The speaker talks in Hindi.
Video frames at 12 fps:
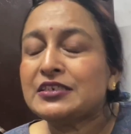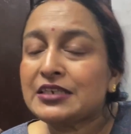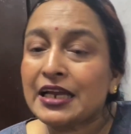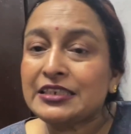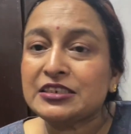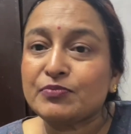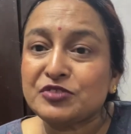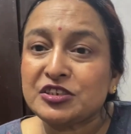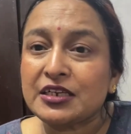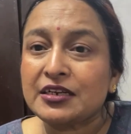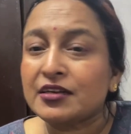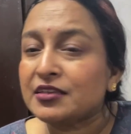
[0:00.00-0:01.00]
यही सब
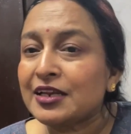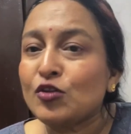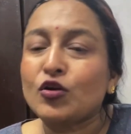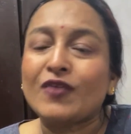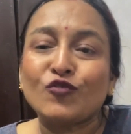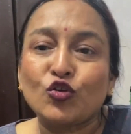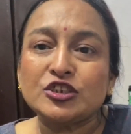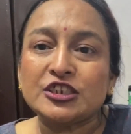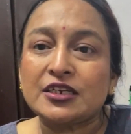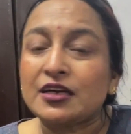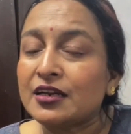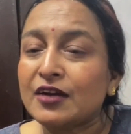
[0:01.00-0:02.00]
चीज़ें करते हैं लोग का फ़ोन
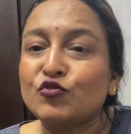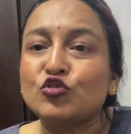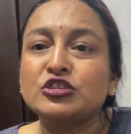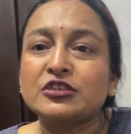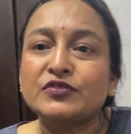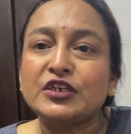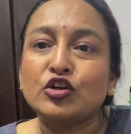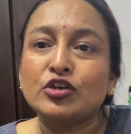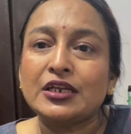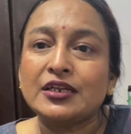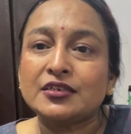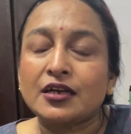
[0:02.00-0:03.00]
चेक करना फ़ोन से वीडियो
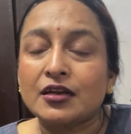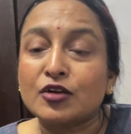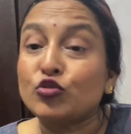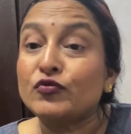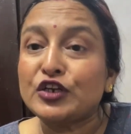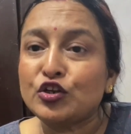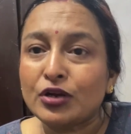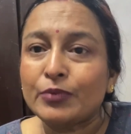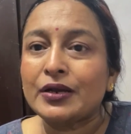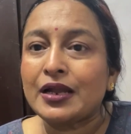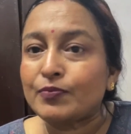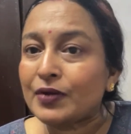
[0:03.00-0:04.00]
डिलीट करना कोई वीडियो ना
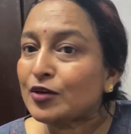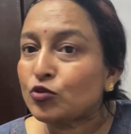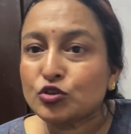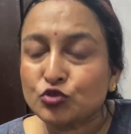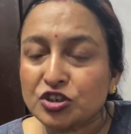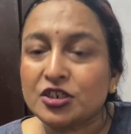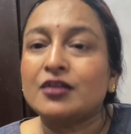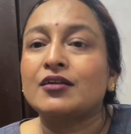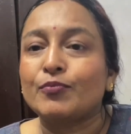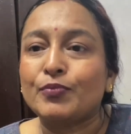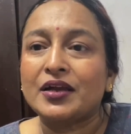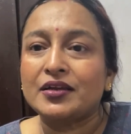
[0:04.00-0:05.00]
बना पाए कोई कुछ कर ना
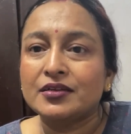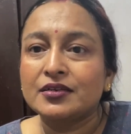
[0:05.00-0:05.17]
पाए